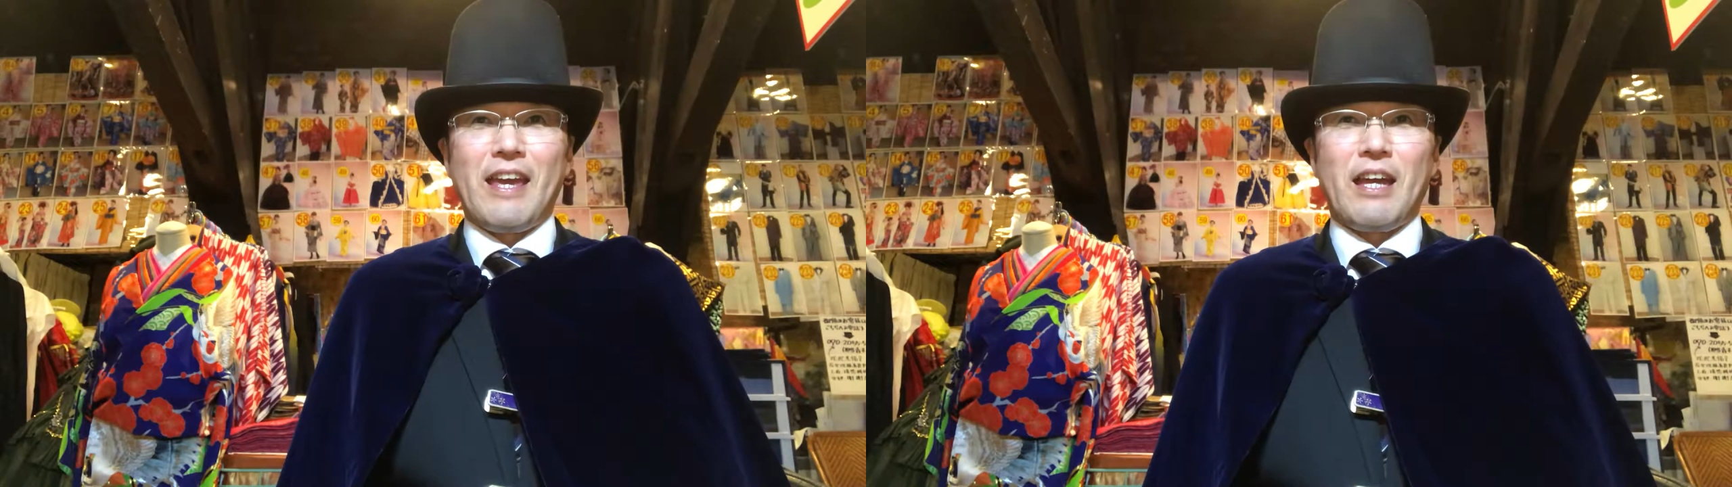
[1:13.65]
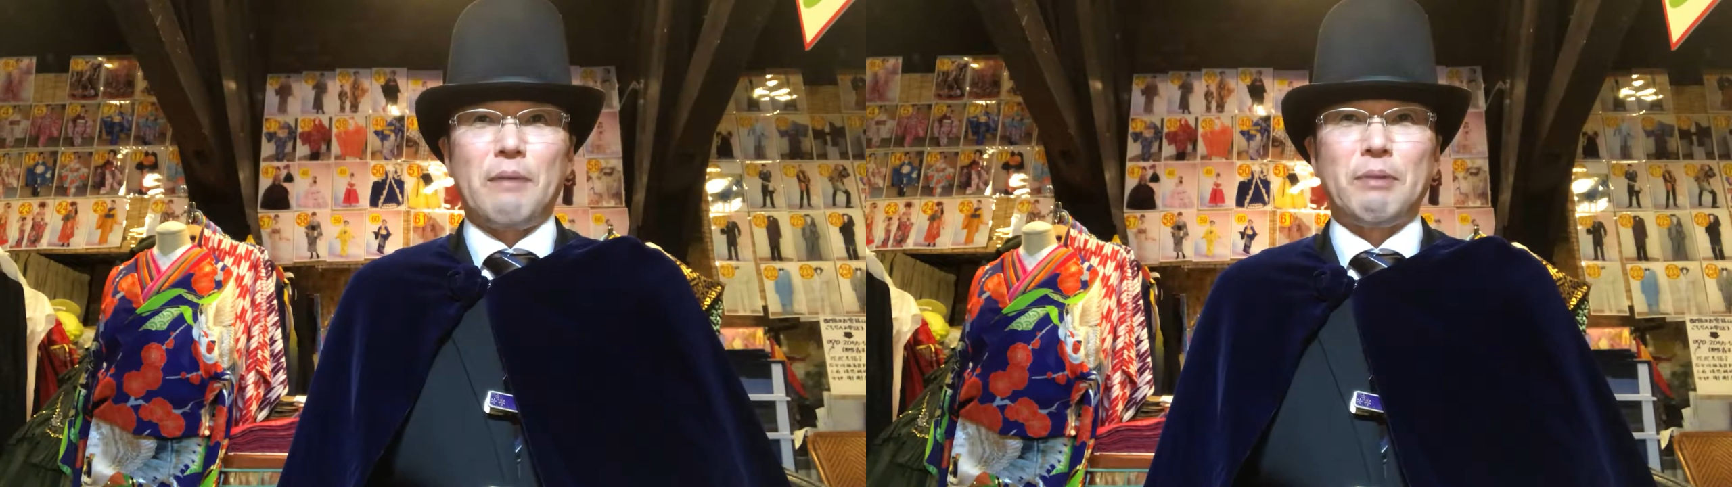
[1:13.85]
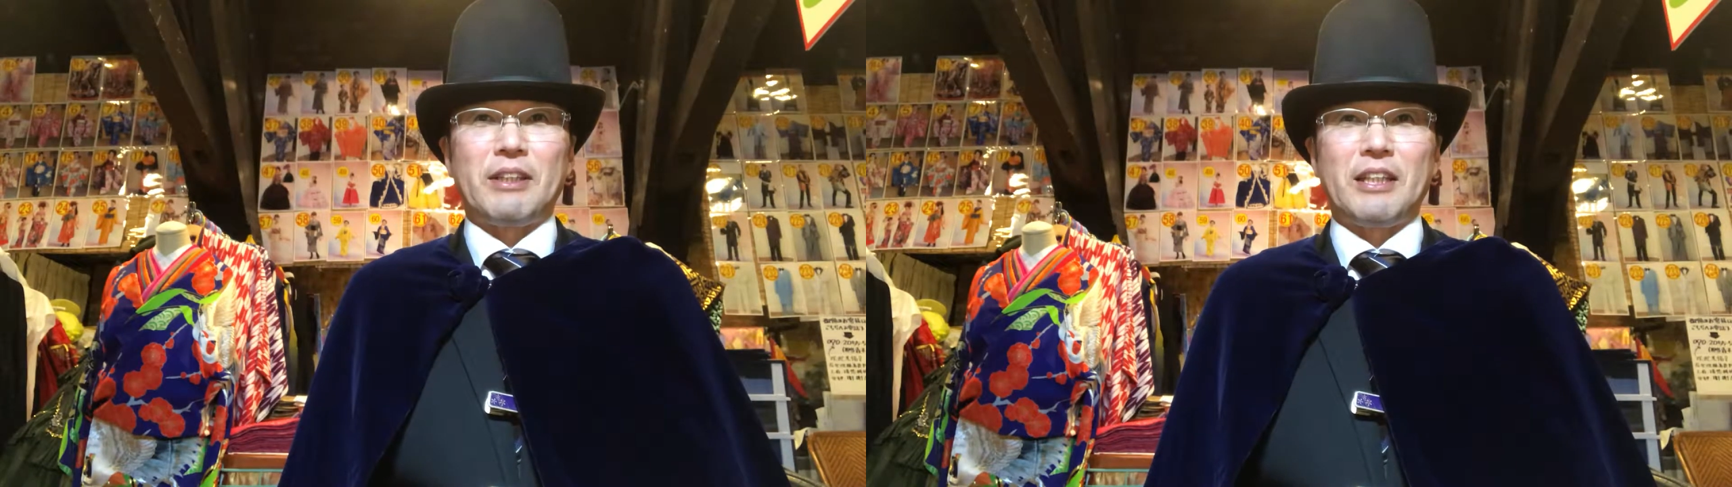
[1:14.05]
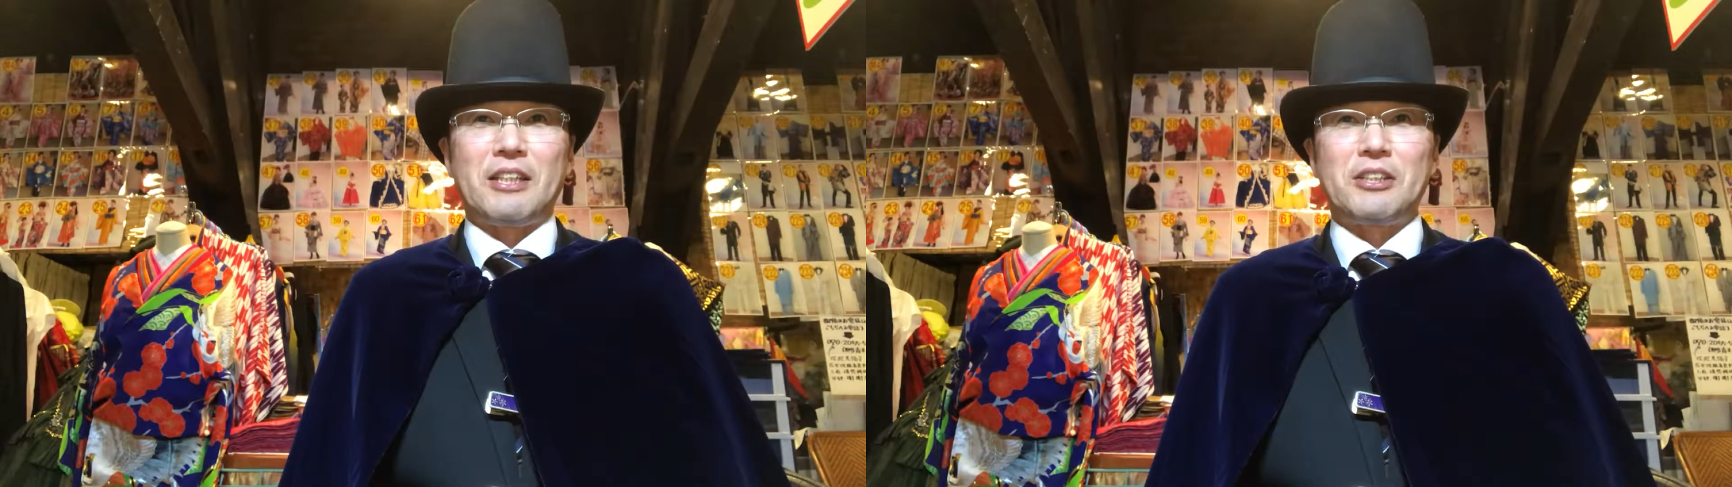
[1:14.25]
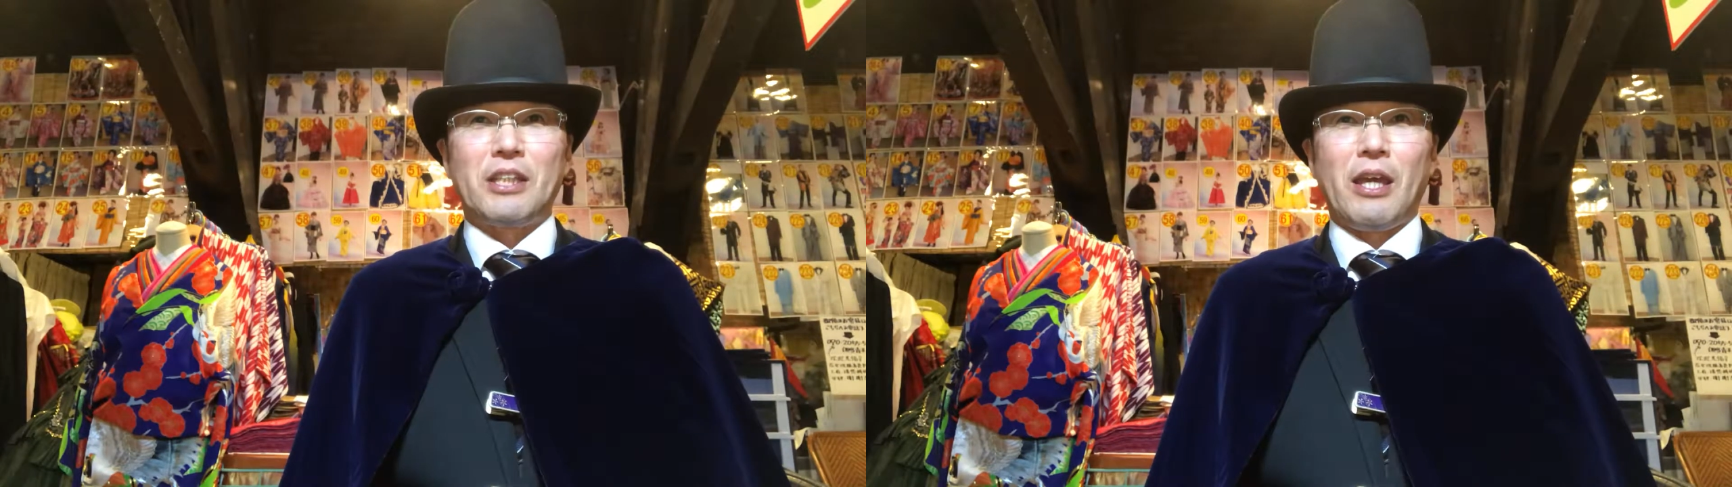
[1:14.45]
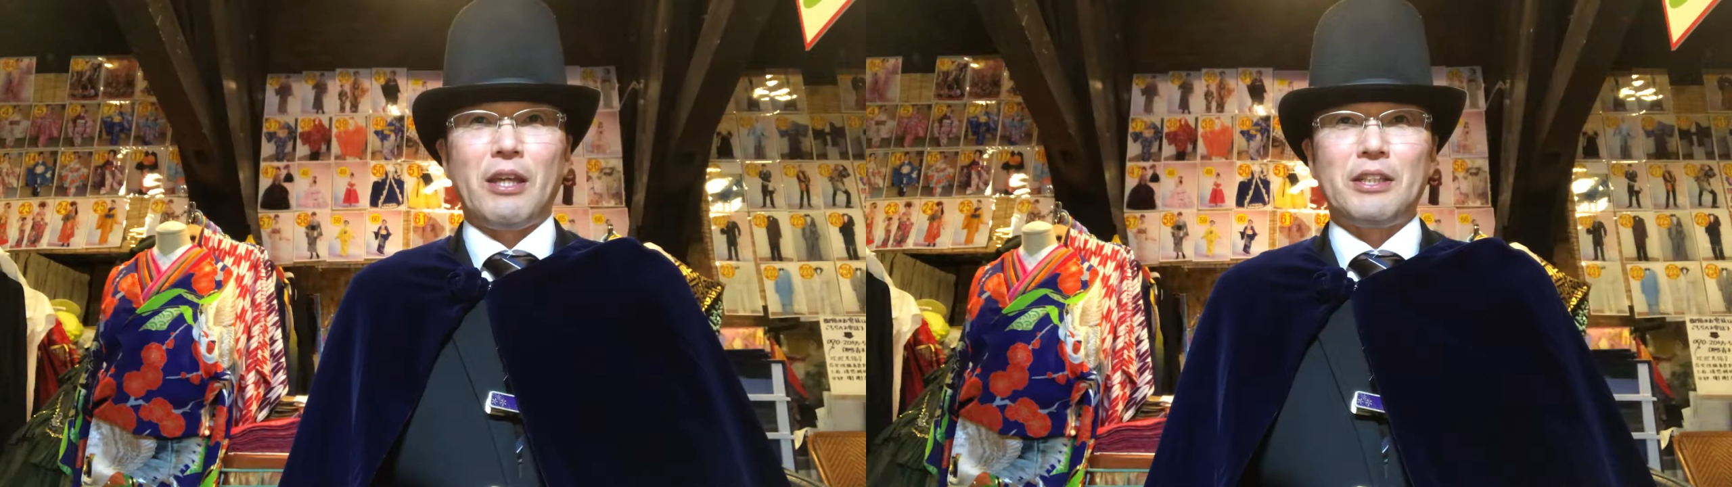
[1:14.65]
えー、頑張って着付